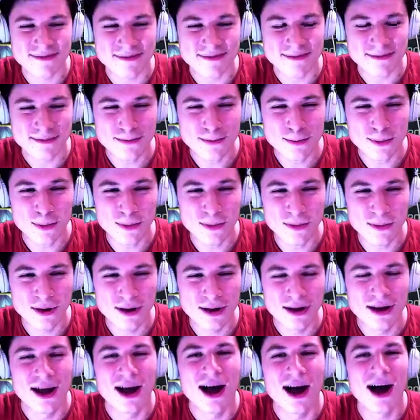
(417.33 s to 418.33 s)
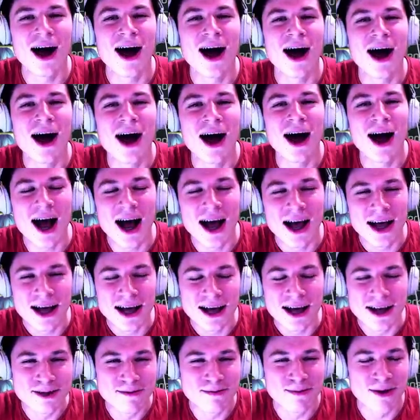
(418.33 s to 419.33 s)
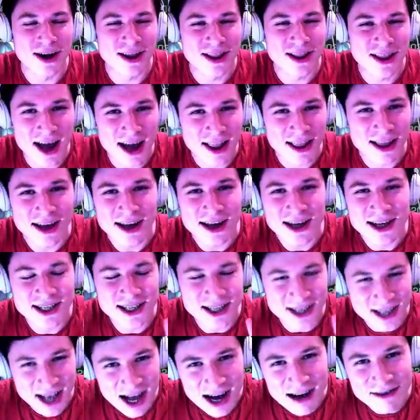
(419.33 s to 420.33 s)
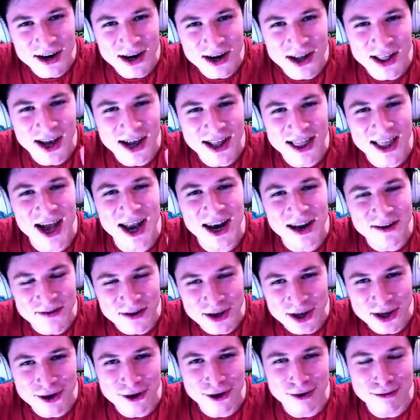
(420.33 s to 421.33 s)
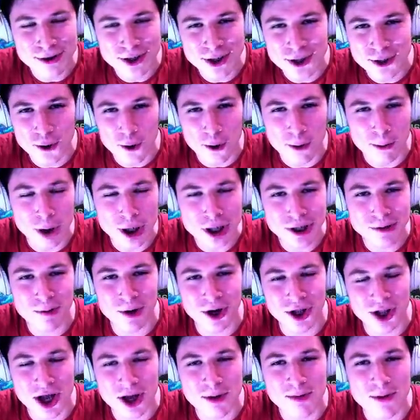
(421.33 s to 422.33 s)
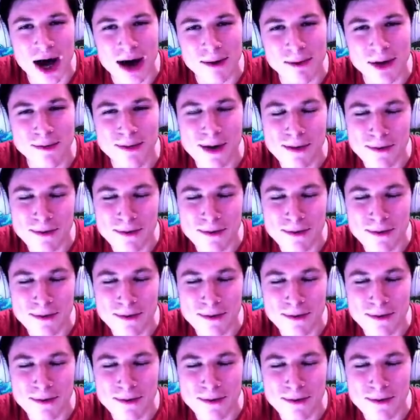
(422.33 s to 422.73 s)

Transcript: Да, у тебя а, читы, ты читер. Братан, завтра на канале видео, все, можешь передать маме и папе